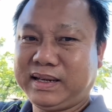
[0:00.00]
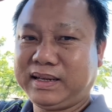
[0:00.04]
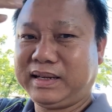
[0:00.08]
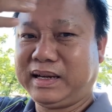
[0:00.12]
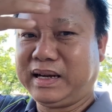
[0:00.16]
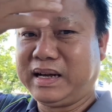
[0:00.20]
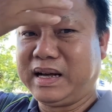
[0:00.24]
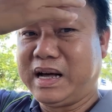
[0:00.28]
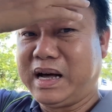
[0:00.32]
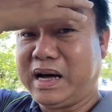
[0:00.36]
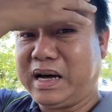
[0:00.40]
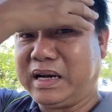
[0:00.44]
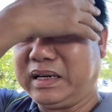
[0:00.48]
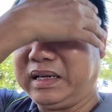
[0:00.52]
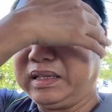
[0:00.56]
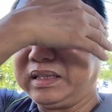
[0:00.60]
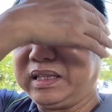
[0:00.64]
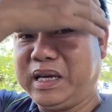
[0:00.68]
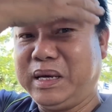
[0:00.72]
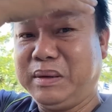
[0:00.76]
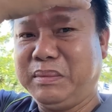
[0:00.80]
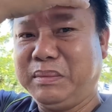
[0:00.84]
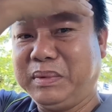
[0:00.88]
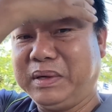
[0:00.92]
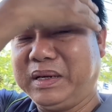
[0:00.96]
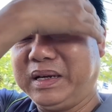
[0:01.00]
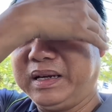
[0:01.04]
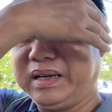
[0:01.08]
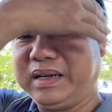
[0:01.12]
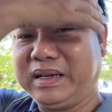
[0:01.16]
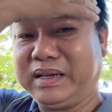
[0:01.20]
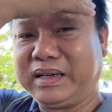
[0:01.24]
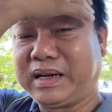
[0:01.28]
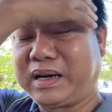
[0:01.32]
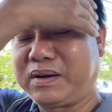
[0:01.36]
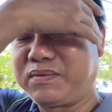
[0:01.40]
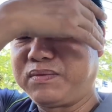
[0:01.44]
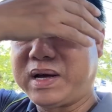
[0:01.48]
ngân hàng đi tìm
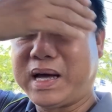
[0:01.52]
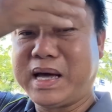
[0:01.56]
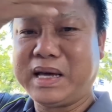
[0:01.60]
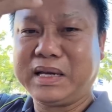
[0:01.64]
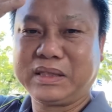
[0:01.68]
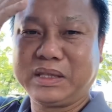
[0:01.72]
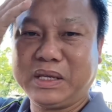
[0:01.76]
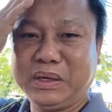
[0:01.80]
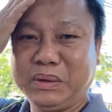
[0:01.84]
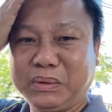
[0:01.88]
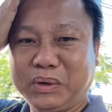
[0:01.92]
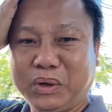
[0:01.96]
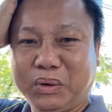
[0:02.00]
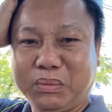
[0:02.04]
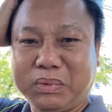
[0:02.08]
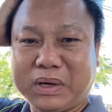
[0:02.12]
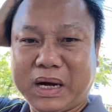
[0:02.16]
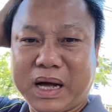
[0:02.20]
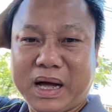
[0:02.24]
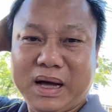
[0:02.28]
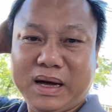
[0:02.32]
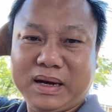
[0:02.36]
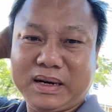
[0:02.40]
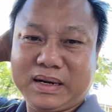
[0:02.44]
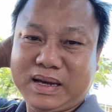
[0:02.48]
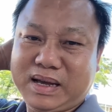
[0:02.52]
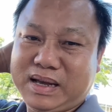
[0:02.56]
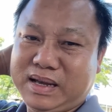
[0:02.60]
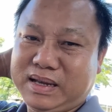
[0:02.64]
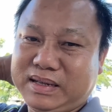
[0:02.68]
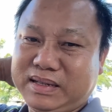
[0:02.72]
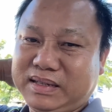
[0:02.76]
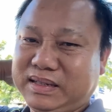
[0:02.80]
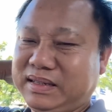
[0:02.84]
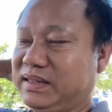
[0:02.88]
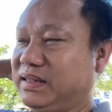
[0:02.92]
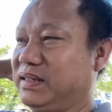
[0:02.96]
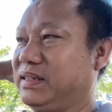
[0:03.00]
ờ, khách vay tiền cũng không có đó
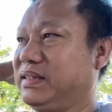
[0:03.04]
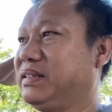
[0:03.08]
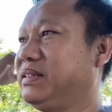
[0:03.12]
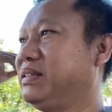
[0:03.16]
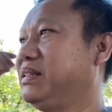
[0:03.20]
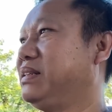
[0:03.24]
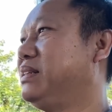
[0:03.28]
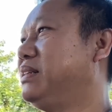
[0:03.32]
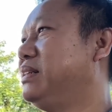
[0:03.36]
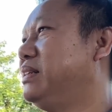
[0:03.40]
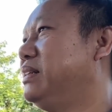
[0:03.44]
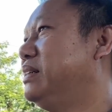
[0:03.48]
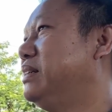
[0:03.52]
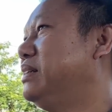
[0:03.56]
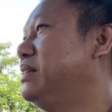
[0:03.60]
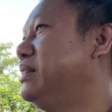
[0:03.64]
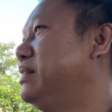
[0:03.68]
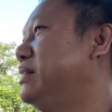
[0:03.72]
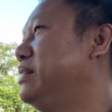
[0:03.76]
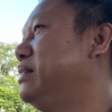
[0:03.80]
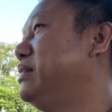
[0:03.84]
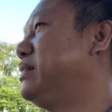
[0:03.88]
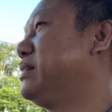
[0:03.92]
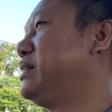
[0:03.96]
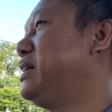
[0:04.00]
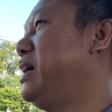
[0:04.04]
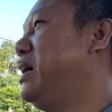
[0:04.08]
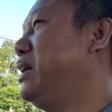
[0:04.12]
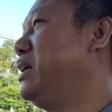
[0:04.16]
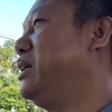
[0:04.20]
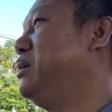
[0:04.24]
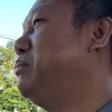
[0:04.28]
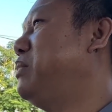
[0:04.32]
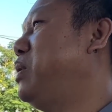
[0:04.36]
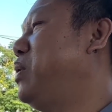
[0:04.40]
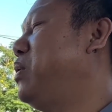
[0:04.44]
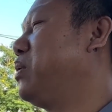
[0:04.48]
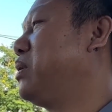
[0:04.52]
nó tạo
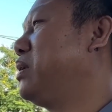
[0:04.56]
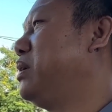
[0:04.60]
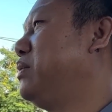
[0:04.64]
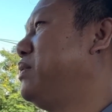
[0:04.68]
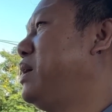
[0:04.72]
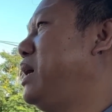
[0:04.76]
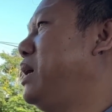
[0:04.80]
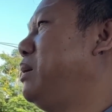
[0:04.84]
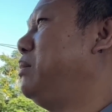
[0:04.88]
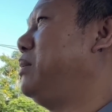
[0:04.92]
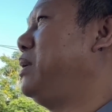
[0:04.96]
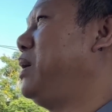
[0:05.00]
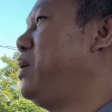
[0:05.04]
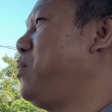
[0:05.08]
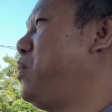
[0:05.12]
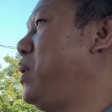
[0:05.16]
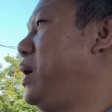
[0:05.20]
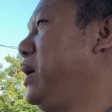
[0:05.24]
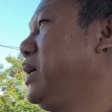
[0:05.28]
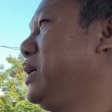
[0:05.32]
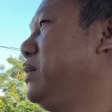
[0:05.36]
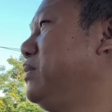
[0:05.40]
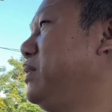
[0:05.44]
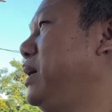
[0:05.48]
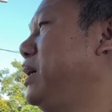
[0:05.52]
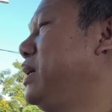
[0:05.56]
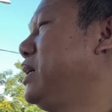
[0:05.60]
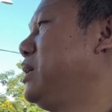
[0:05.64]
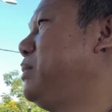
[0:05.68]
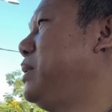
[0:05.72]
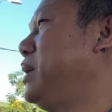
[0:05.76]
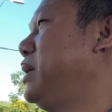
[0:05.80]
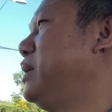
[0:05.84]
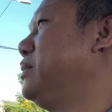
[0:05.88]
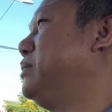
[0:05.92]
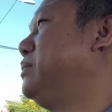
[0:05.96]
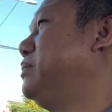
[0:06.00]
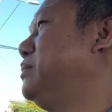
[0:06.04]
nên một cái vòng lẫn quẩn như vậy các
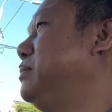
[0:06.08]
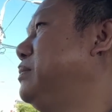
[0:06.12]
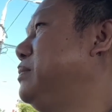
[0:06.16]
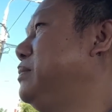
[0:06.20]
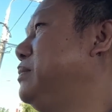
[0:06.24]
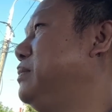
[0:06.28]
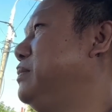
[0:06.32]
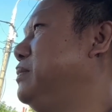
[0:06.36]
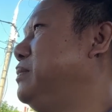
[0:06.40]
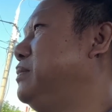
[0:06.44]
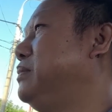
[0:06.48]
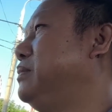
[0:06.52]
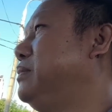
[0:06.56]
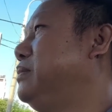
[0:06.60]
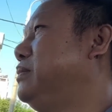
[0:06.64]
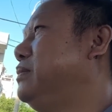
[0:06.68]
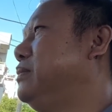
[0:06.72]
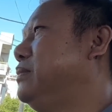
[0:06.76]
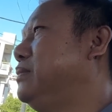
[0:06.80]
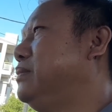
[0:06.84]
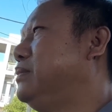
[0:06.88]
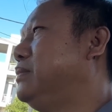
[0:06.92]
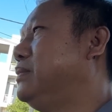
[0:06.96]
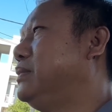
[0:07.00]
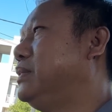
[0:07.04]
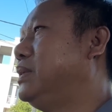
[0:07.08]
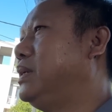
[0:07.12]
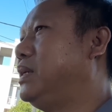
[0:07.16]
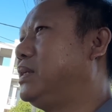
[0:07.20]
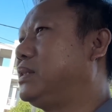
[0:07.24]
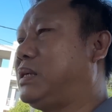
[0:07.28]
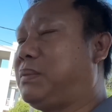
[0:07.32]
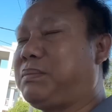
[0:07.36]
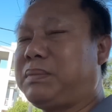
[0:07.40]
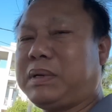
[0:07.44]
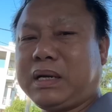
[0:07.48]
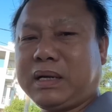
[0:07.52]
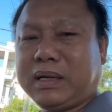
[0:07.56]
bạn à,
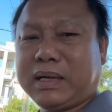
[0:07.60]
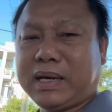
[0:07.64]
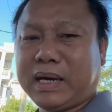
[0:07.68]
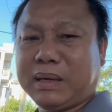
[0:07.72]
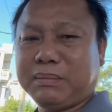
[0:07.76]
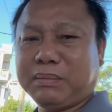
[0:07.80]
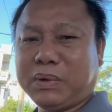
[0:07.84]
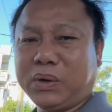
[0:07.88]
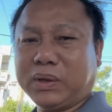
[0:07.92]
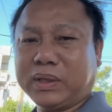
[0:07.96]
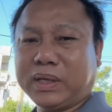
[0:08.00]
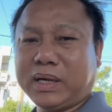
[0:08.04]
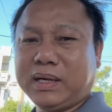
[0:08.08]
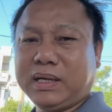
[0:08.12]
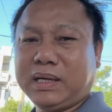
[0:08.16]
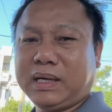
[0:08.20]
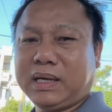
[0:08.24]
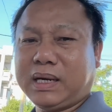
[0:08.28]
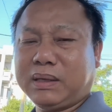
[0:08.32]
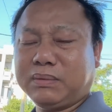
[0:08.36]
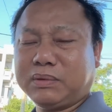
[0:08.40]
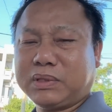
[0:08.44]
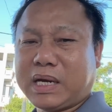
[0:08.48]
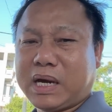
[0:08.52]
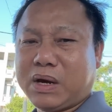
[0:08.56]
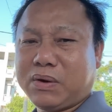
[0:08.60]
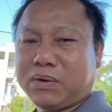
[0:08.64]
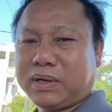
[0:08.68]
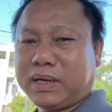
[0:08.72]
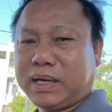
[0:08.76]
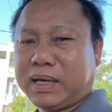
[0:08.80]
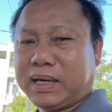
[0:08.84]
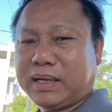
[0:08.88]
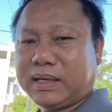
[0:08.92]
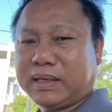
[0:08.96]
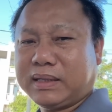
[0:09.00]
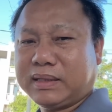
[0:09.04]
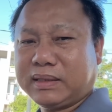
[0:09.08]
sắp đến đây mọi thứ làm sao
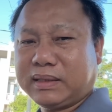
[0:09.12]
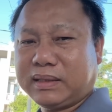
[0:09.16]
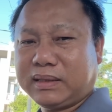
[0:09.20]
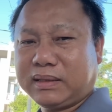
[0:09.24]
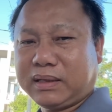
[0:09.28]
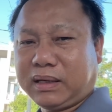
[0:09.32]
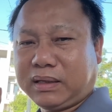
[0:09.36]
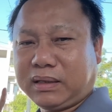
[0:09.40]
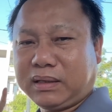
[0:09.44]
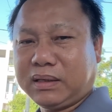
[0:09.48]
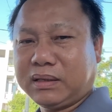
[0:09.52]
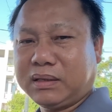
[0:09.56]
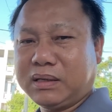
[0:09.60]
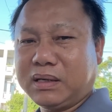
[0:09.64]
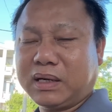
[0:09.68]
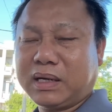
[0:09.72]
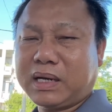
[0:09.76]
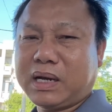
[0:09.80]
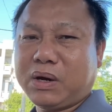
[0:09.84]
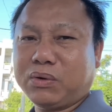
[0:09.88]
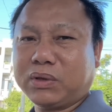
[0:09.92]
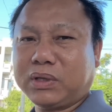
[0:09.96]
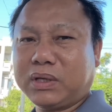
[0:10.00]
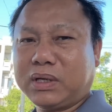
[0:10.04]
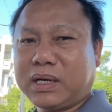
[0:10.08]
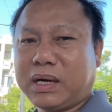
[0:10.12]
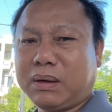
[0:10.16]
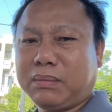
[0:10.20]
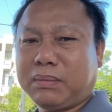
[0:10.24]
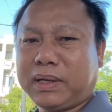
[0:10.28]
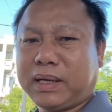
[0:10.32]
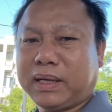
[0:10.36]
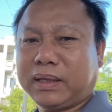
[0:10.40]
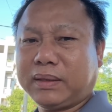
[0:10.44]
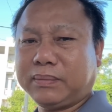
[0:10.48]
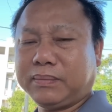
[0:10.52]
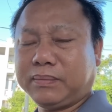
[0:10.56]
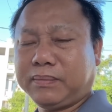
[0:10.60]
đã kích cho được cái đầu tư công
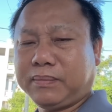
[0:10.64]
lên